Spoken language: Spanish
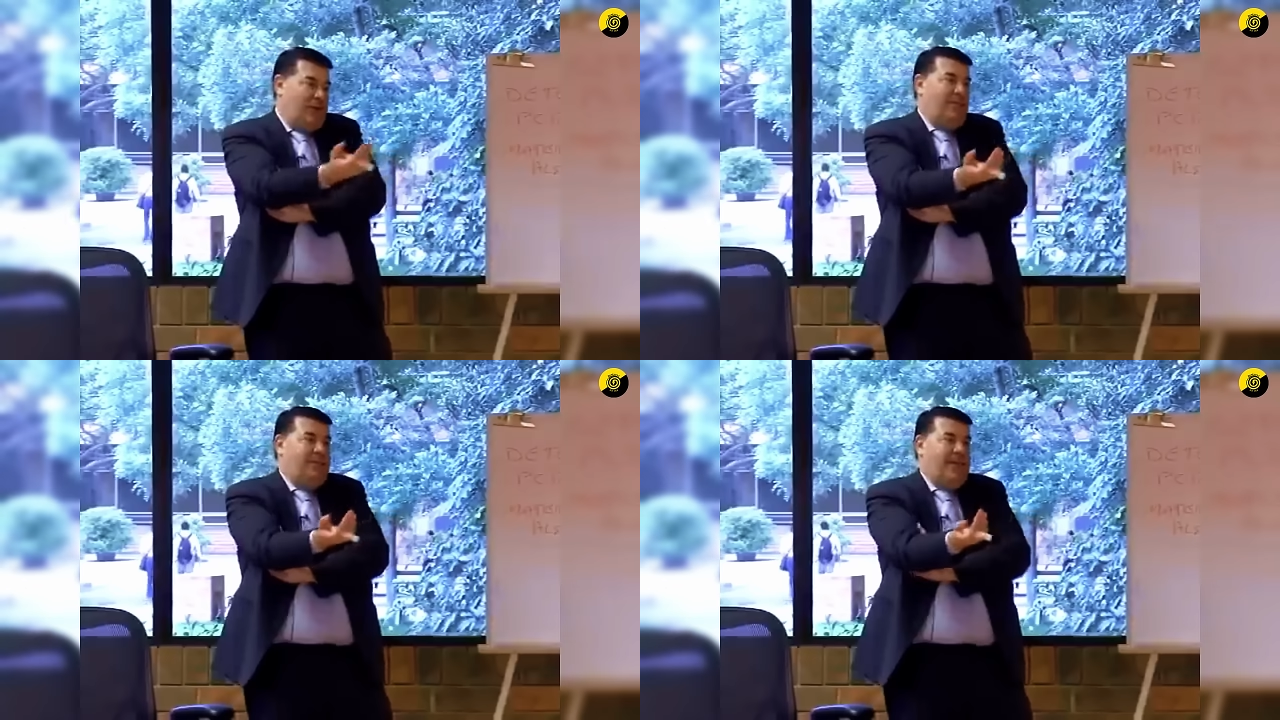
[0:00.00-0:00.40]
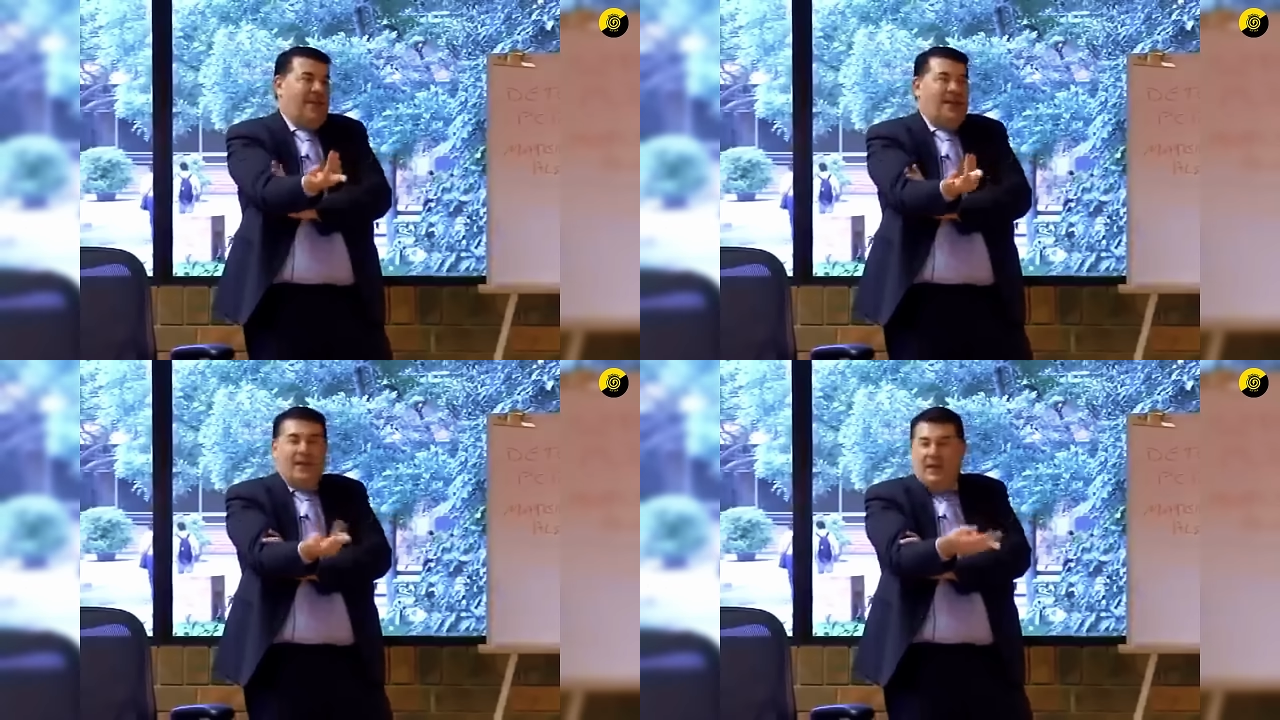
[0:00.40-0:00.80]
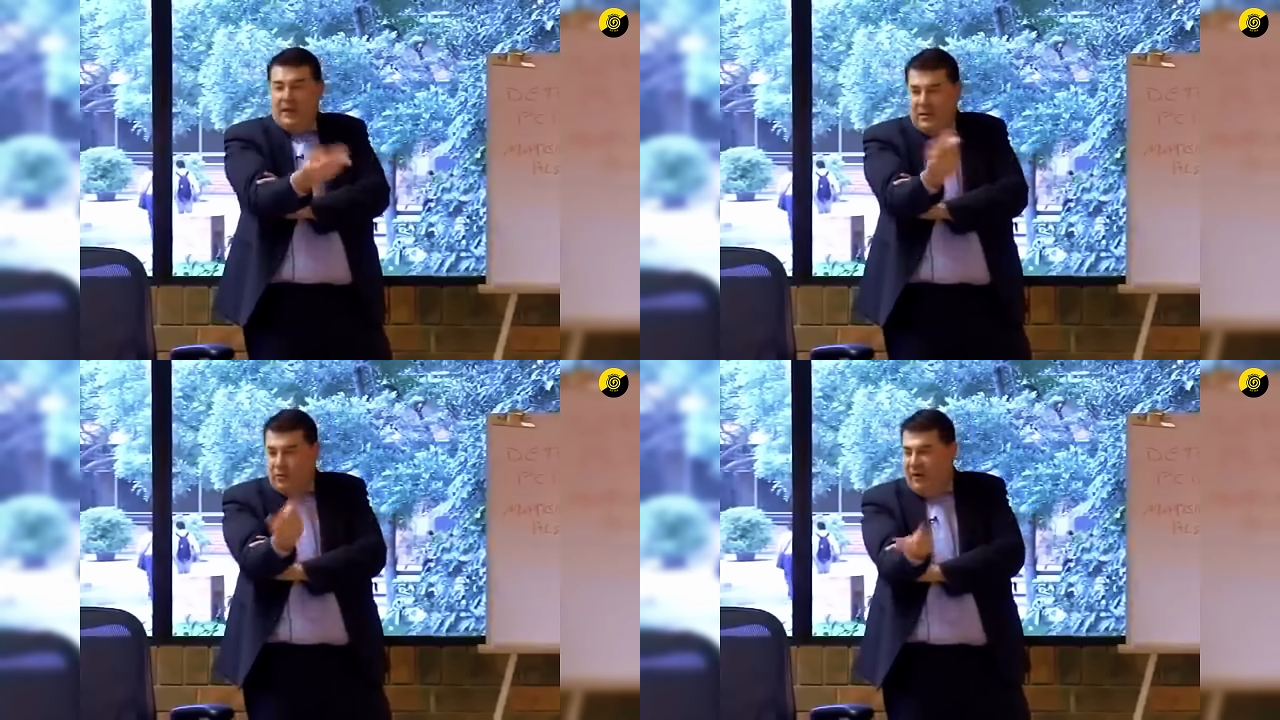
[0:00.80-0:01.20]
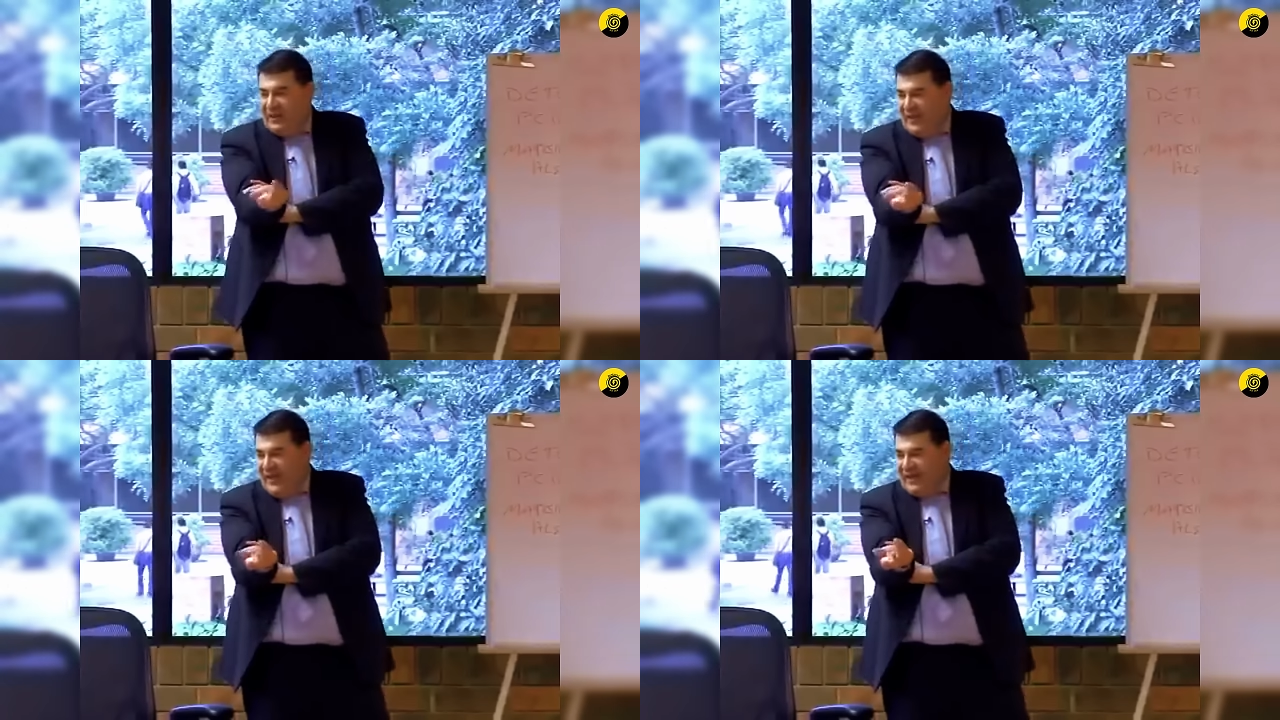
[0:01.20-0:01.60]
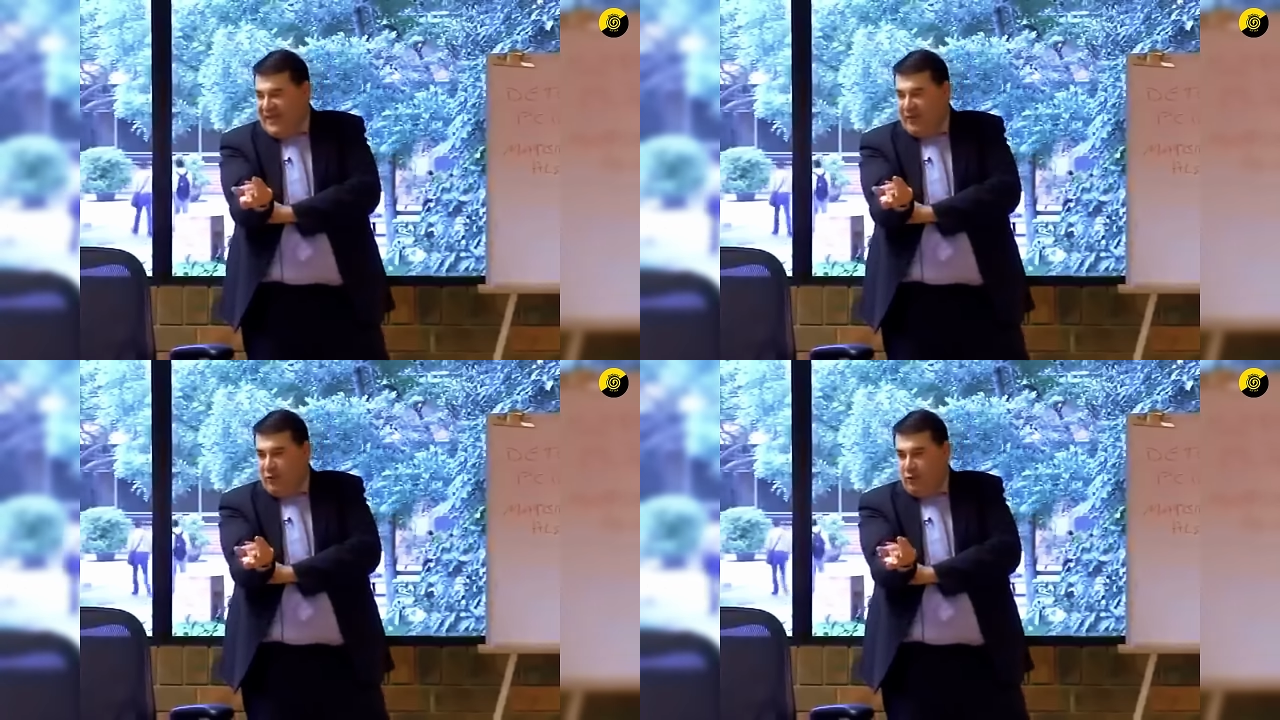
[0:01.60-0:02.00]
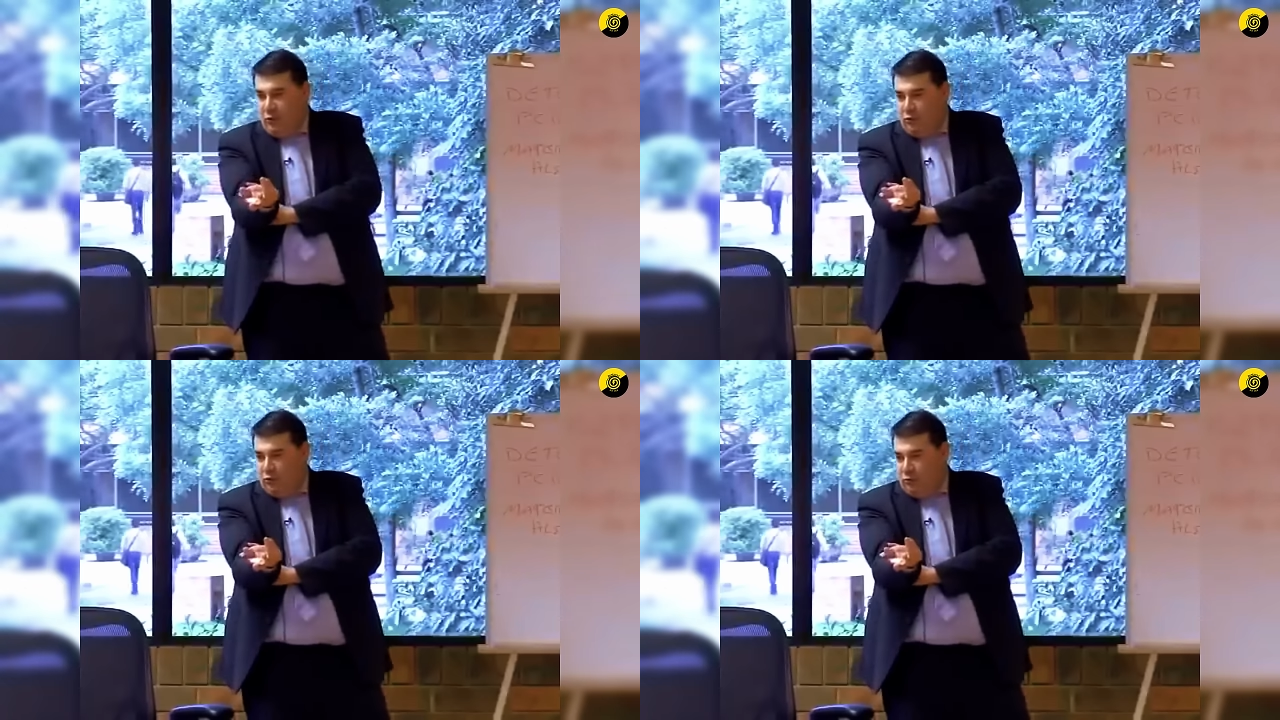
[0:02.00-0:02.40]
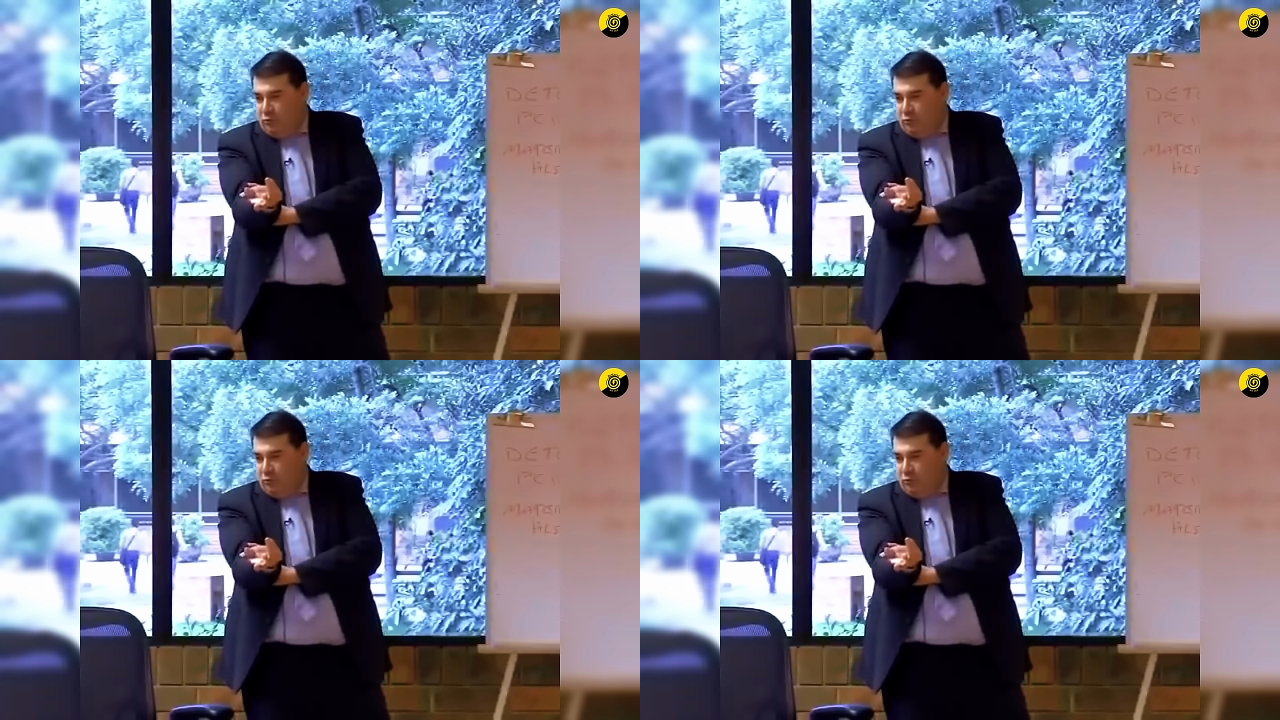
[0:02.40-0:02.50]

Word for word: Capital sobre las clases está inconcluso.